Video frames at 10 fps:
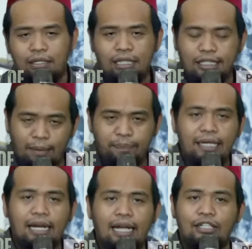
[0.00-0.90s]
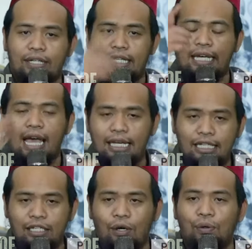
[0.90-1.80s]
saya sampaikan yo
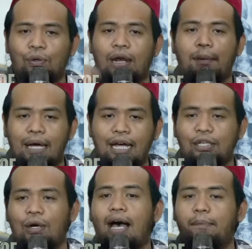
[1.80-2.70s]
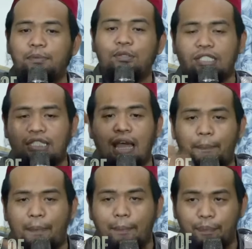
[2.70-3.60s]
kiai yo ulama yo habib yo
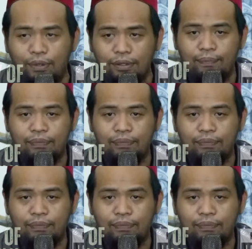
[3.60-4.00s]
siapapun